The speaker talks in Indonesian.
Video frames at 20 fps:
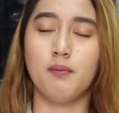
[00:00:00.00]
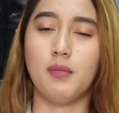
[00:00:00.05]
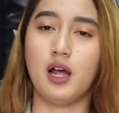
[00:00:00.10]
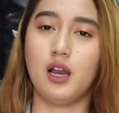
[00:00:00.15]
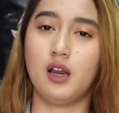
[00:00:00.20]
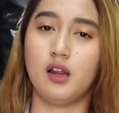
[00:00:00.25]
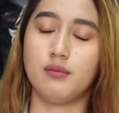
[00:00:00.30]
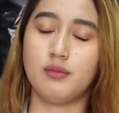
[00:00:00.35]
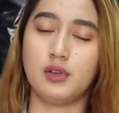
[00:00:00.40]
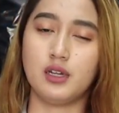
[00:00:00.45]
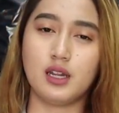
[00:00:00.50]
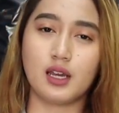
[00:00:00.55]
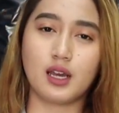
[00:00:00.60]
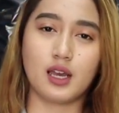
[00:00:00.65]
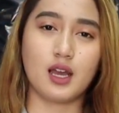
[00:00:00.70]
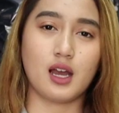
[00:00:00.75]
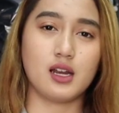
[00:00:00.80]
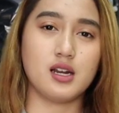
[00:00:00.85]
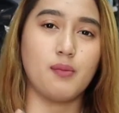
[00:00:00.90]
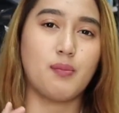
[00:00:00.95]
malam ini
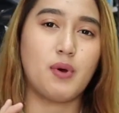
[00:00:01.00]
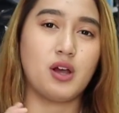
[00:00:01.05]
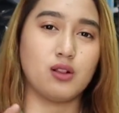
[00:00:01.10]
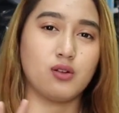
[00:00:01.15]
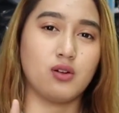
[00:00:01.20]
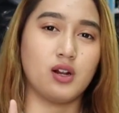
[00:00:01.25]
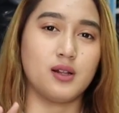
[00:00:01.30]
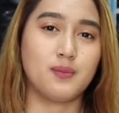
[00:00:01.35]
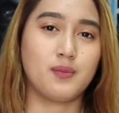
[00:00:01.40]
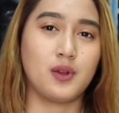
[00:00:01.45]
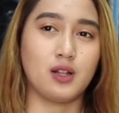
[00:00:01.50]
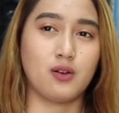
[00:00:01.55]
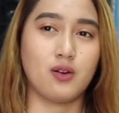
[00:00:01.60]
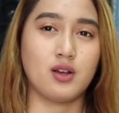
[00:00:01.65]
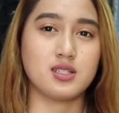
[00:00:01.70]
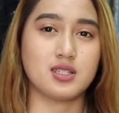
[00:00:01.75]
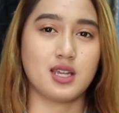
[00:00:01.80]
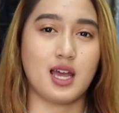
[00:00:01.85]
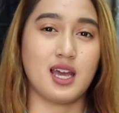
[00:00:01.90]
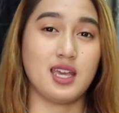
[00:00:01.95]
kayak ada
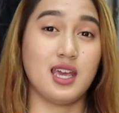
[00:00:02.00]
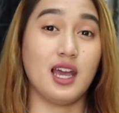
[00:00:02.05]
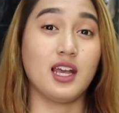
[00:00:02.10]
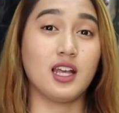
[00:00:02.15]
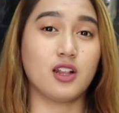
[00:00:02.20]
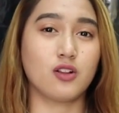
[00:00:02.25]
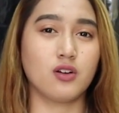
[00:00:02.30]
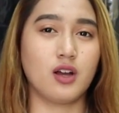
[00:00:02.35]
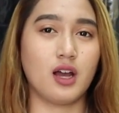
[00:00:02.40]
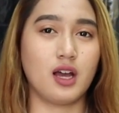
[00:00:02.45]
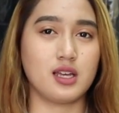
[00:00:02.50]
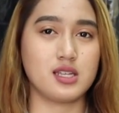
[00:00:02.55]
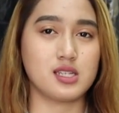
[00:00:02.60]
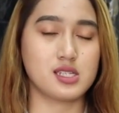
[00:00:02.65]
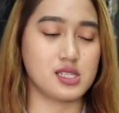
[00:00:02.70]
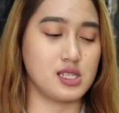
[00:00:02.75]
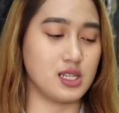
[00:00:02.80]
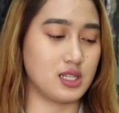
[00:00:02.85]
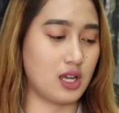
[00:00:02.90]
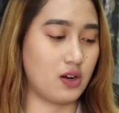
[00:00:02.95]
pantulan-pantulan cahaya gitu
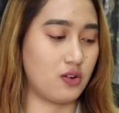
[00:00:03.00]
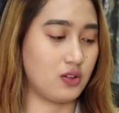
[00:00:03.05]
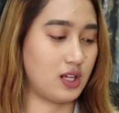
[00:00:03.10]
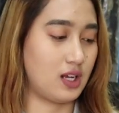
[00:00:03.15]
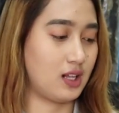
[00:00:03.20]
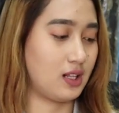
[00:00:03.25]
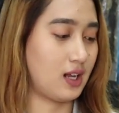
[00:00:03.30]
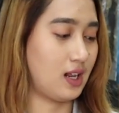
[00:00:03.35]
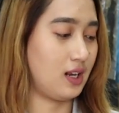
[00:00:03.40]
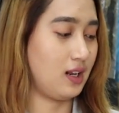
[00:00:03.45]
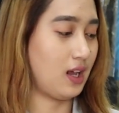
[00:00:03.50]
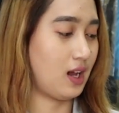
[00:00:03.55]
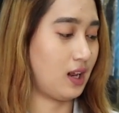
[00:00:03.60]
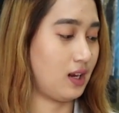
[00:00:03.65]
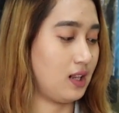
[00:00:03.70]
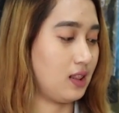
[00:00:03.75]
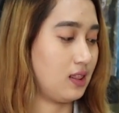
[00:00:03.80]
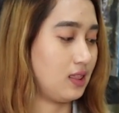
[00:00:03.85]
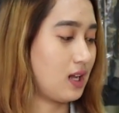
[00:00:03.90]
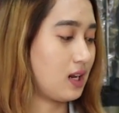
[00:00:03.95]
guys di sarung tangan kalian